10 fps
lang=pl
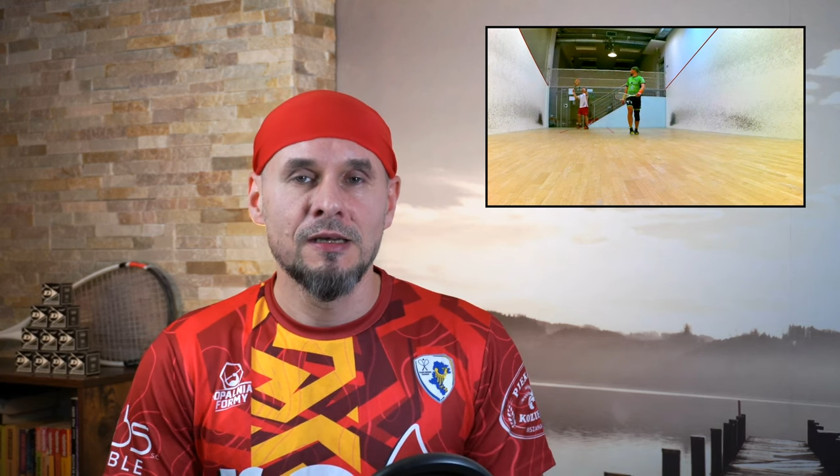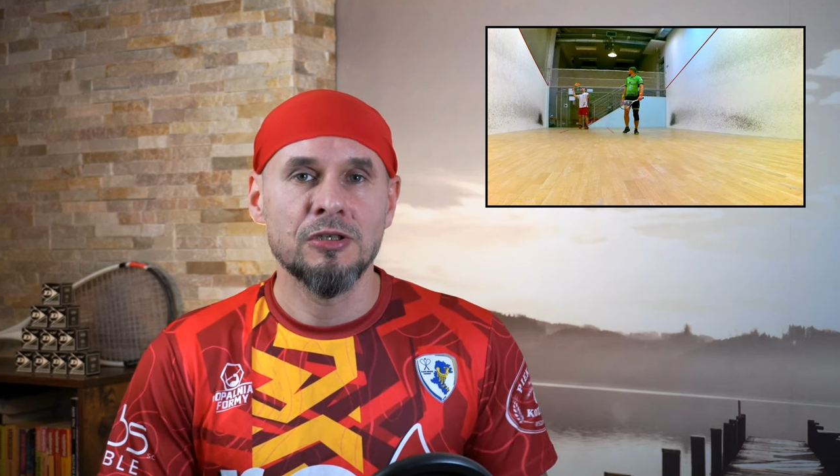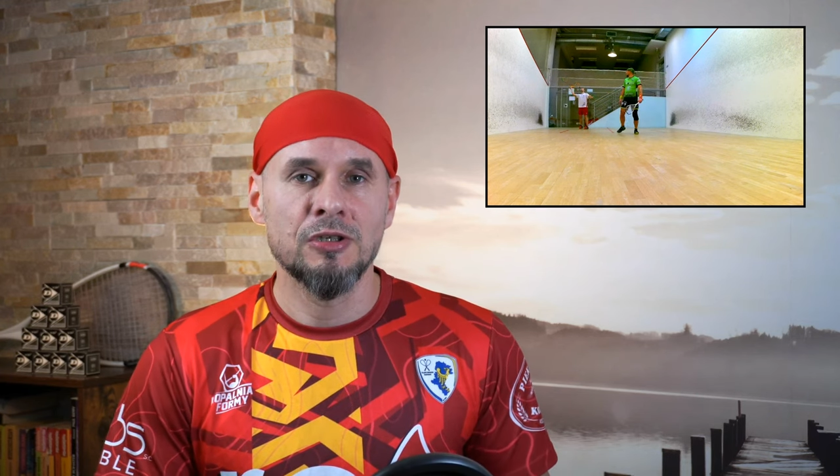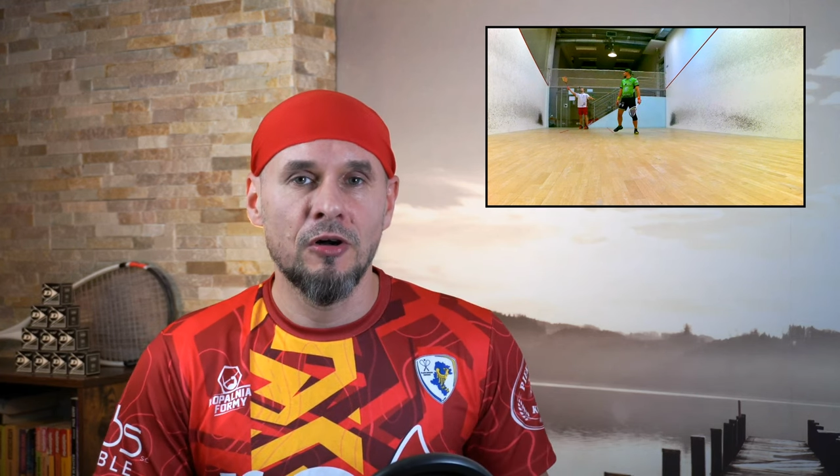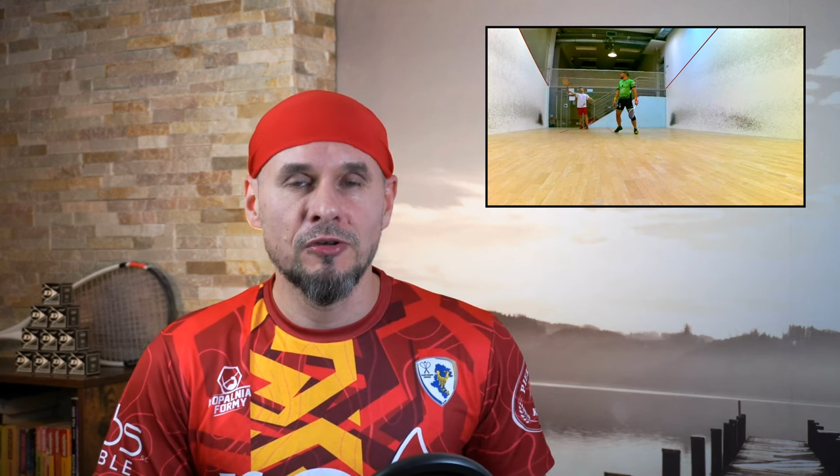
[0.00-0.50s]

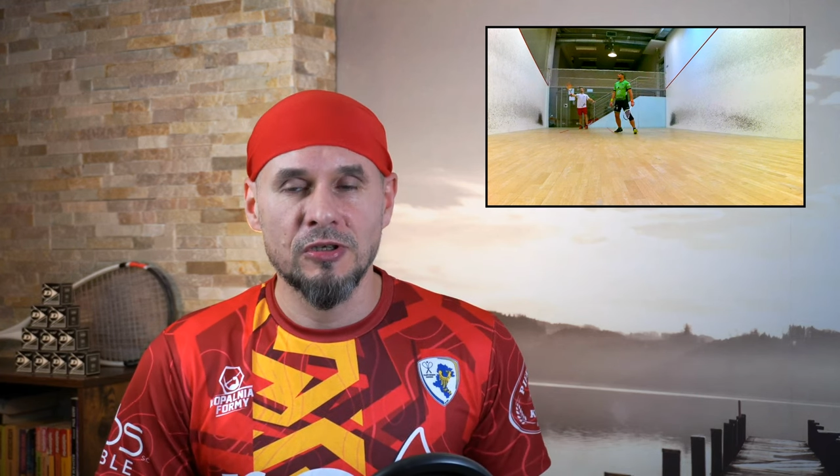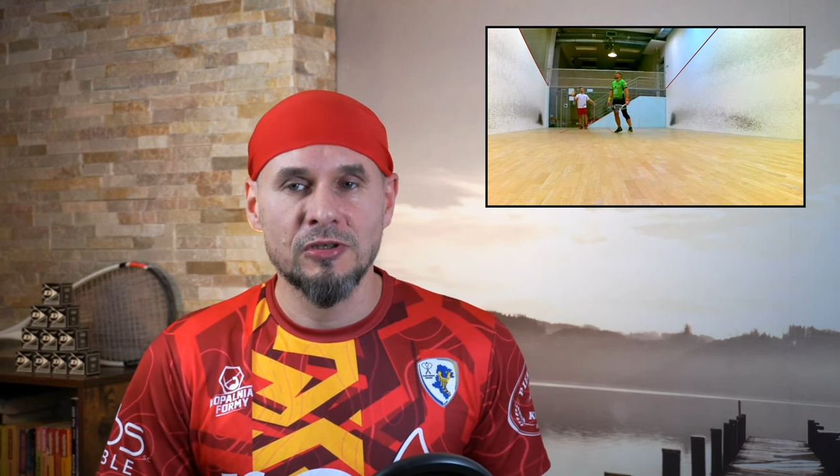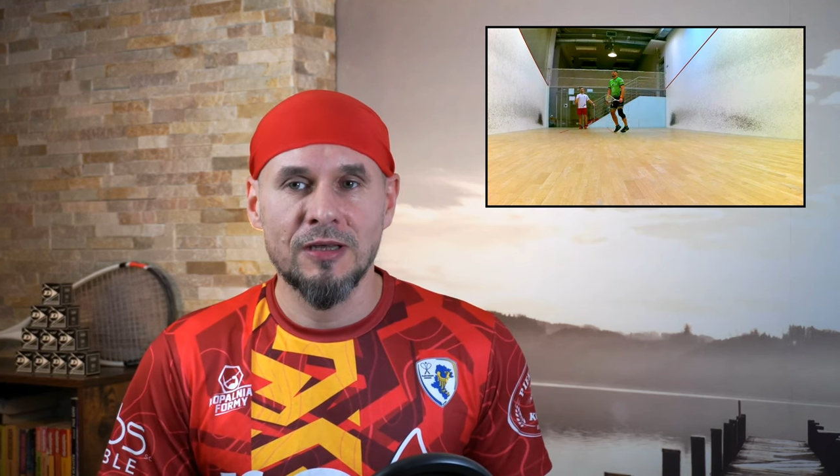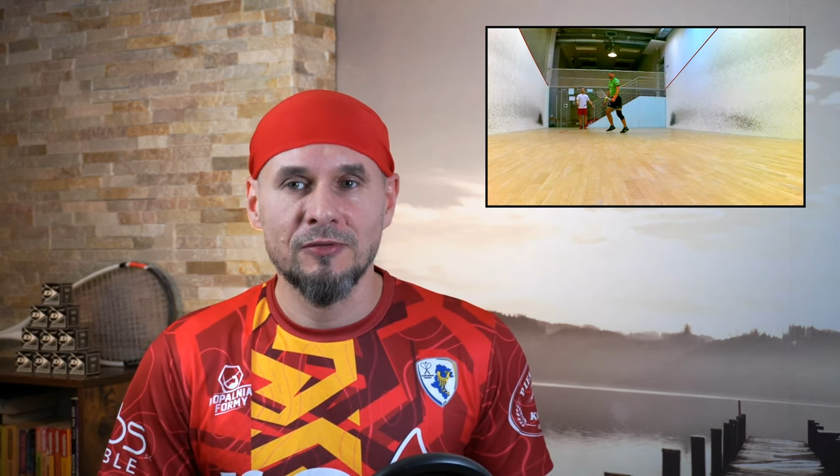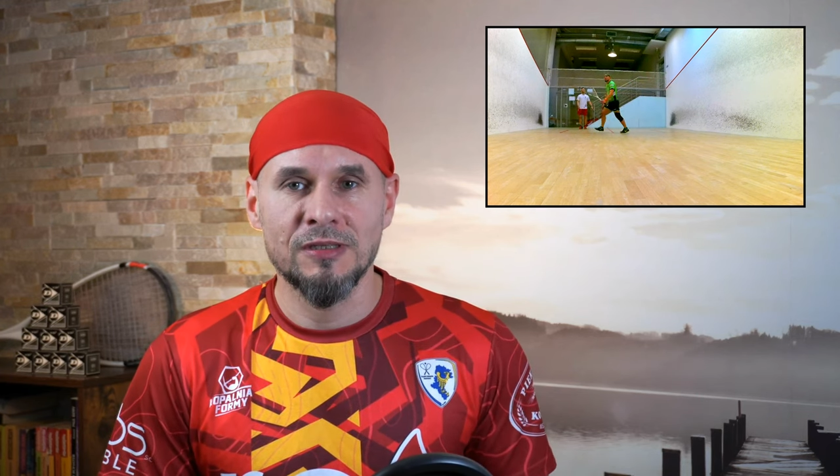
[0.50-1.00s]
że on
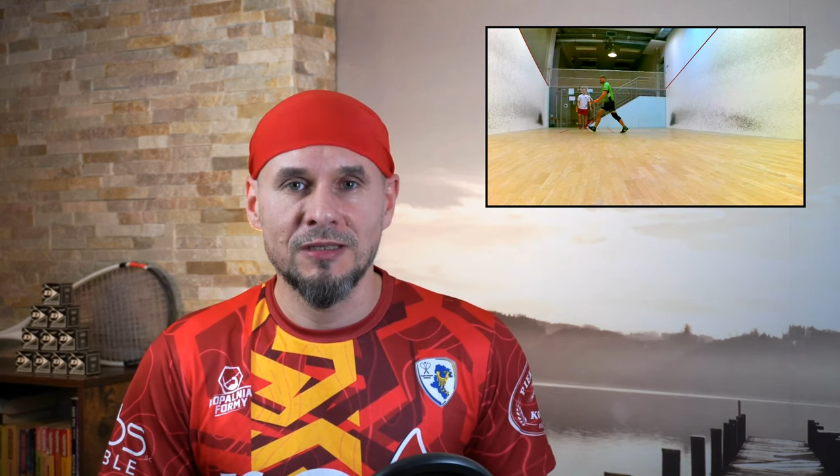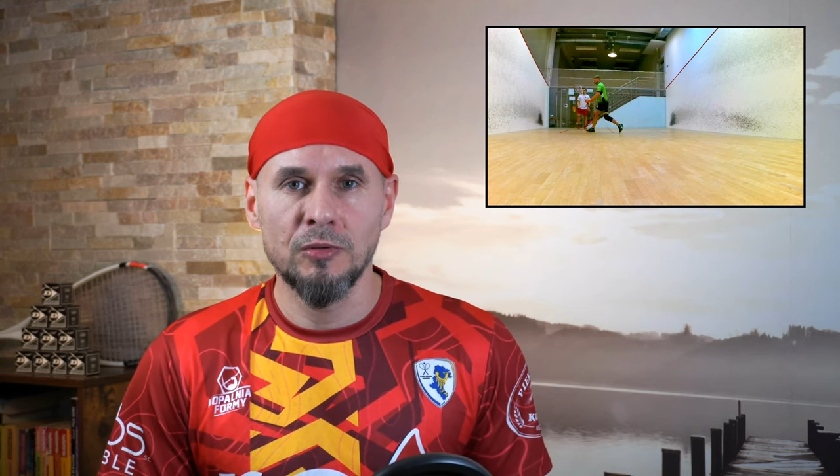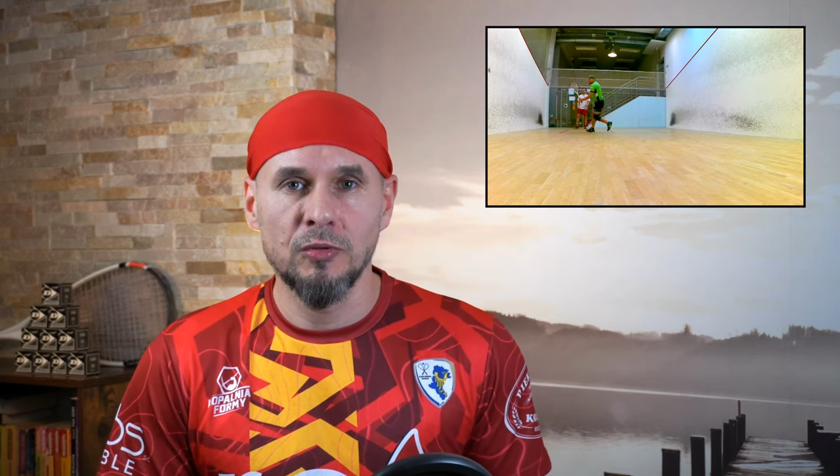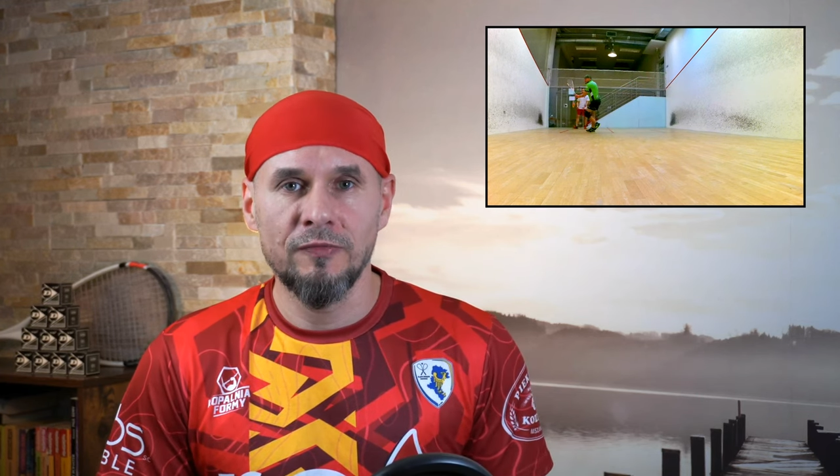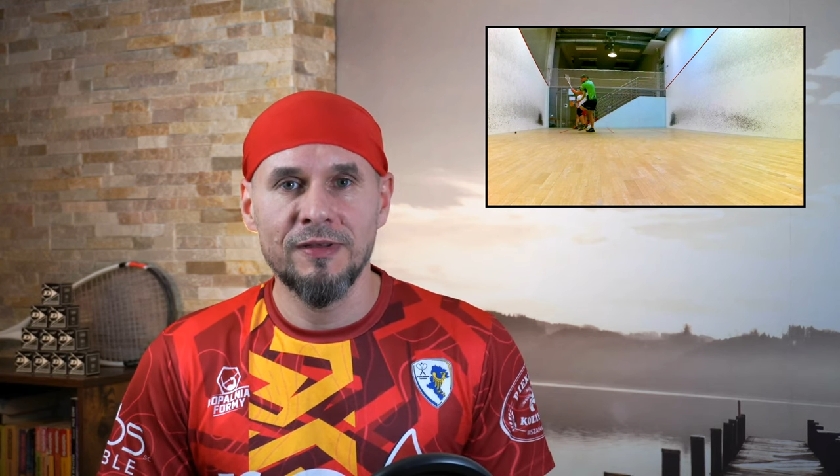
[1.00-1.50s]
został z tyłu,